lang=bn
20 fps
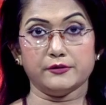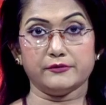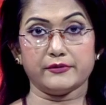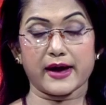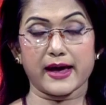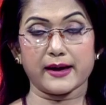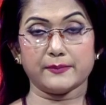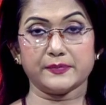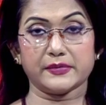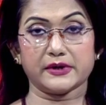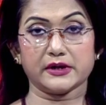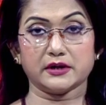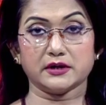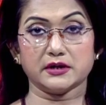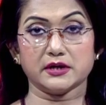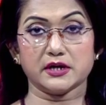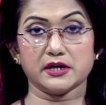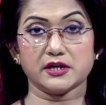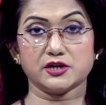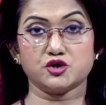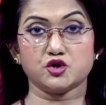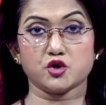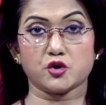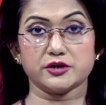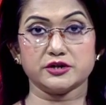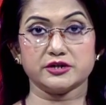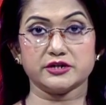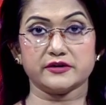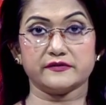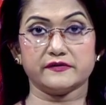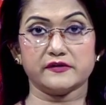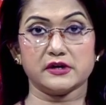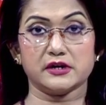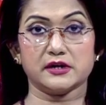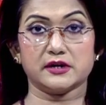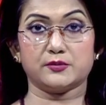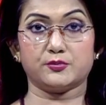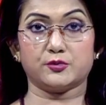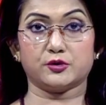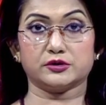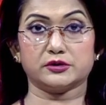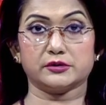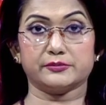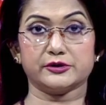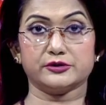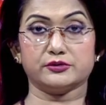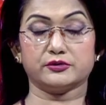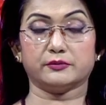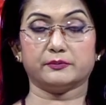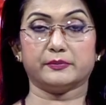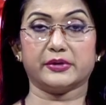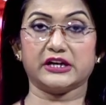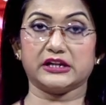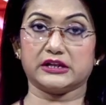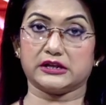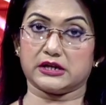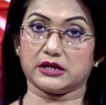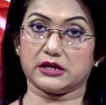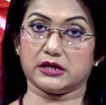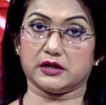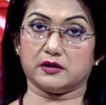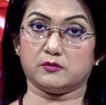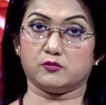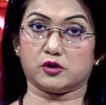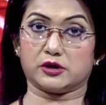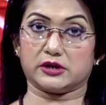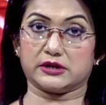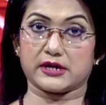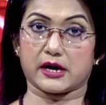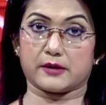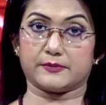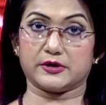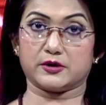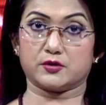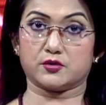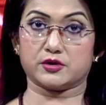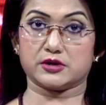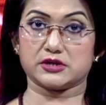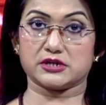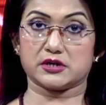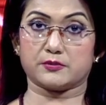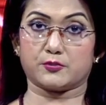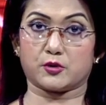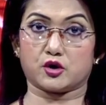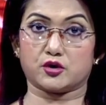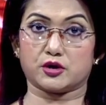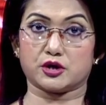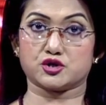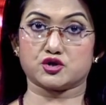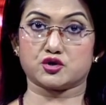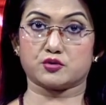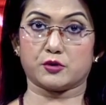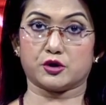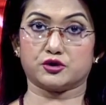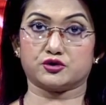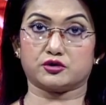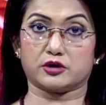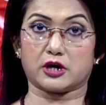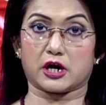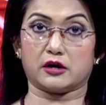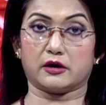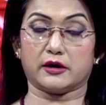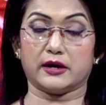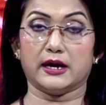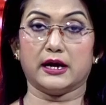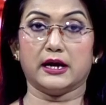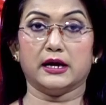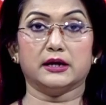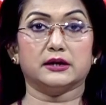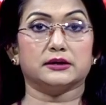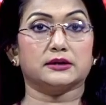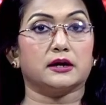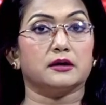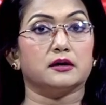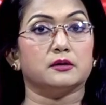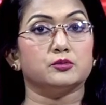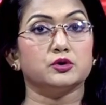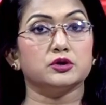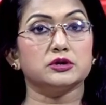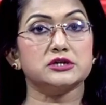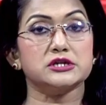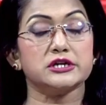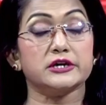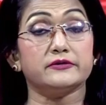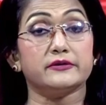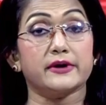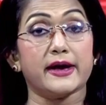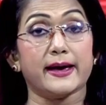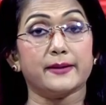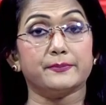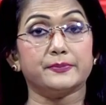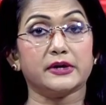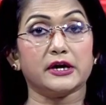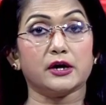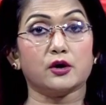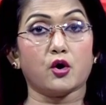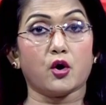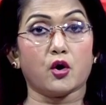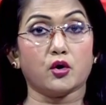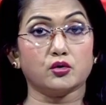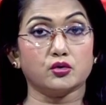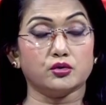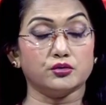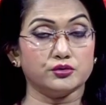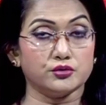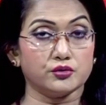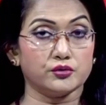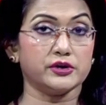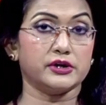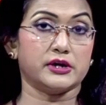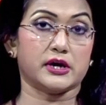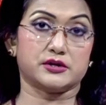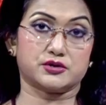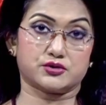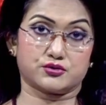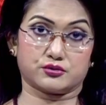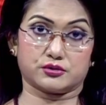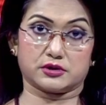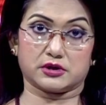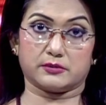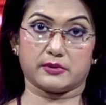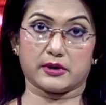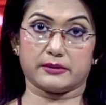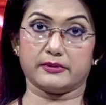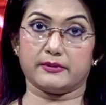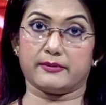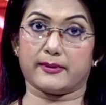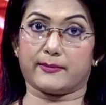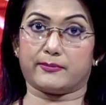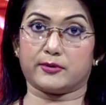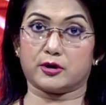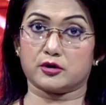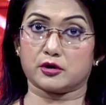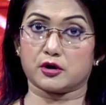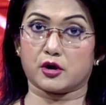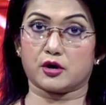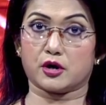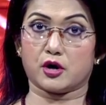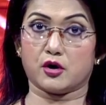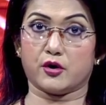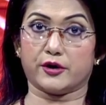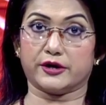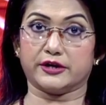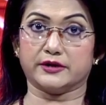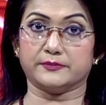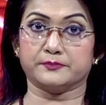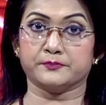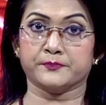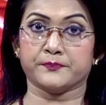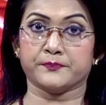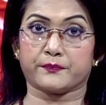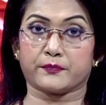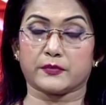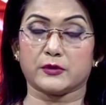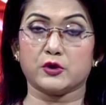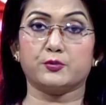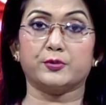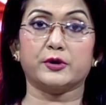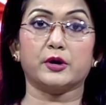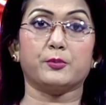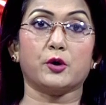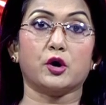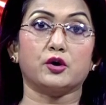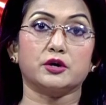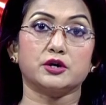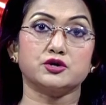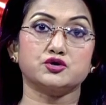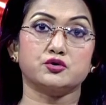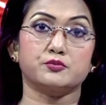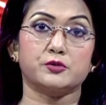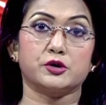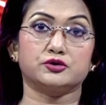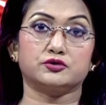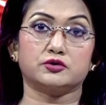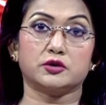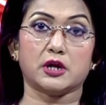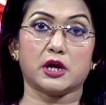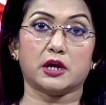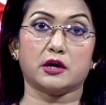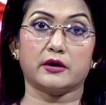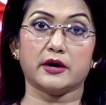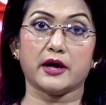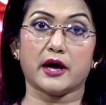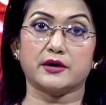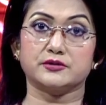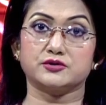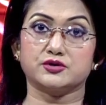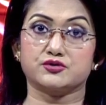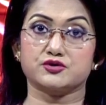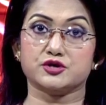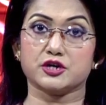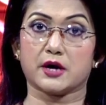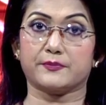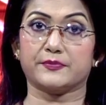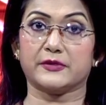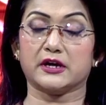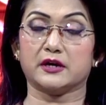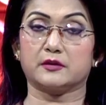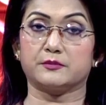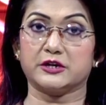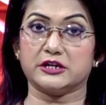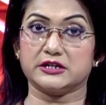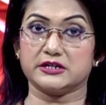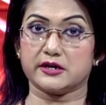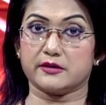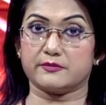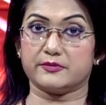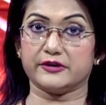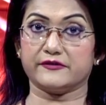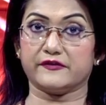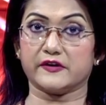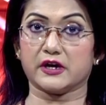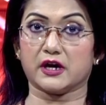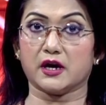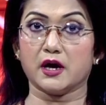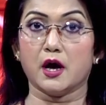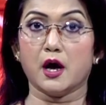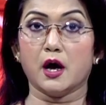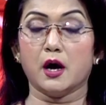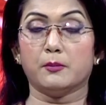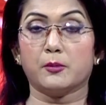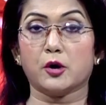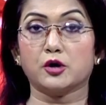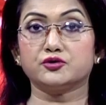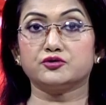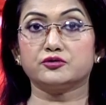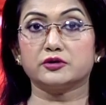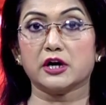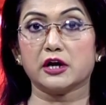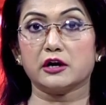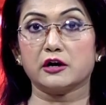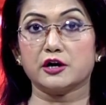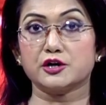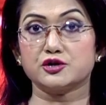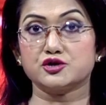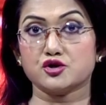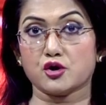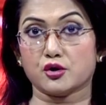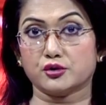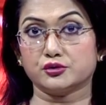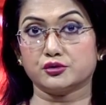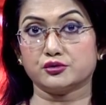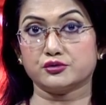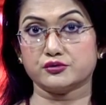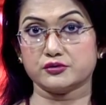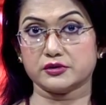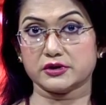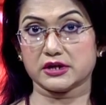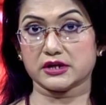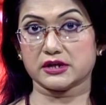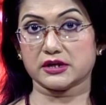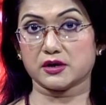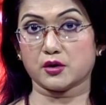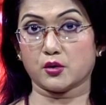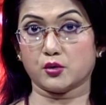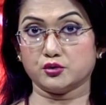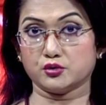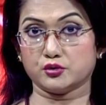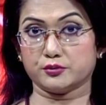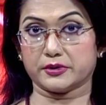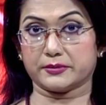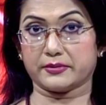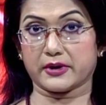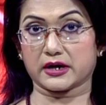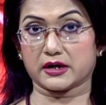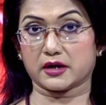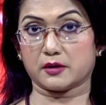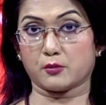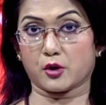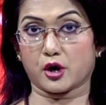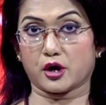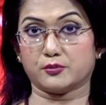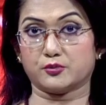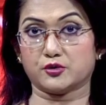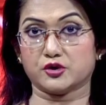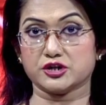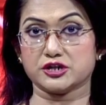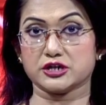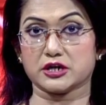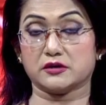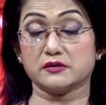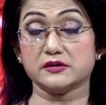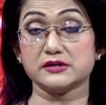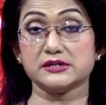র্যাবকে নিয়ে ডয়চেভেলের প্রতিবেদন ভিত্তিহীন বলে দাবি করেছে পররাষ্ট্র মন্ত্রণালয় তারা বলছে র্যাবকে কখনোই রাজনৈতিকভাবে ব্যবহার করা হয়নি দুপুরে পররাষ্ট্র মন্ত্রণালয়ে আয়োজিত সাপ্তাহিক মিডিয়া ব্রিফিংয়ে মন্ত্রণালয়ের জনকূটনীতি অনুবিভাগের মহাপরিচালক